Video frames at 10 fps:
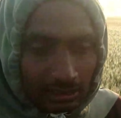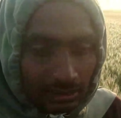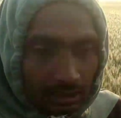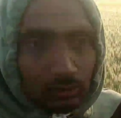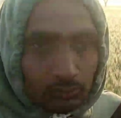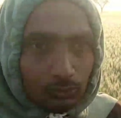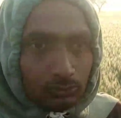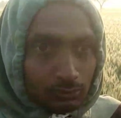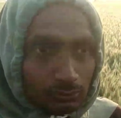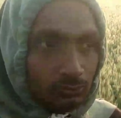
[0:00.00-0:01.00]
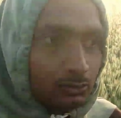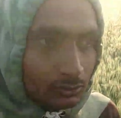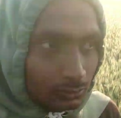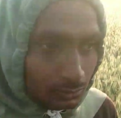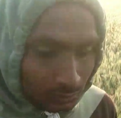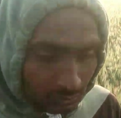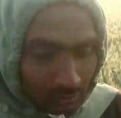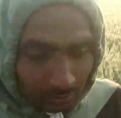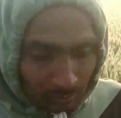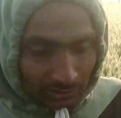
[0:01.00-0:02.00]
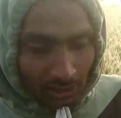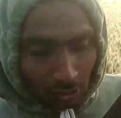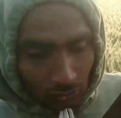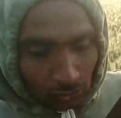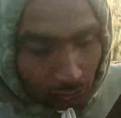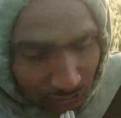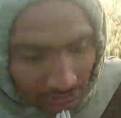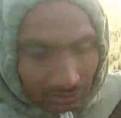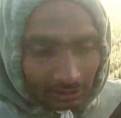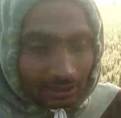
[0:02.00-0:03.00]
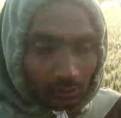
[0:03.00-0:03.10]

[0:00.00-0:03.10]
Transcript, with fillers: गया हूँ बताओ कौन सा झगड़ा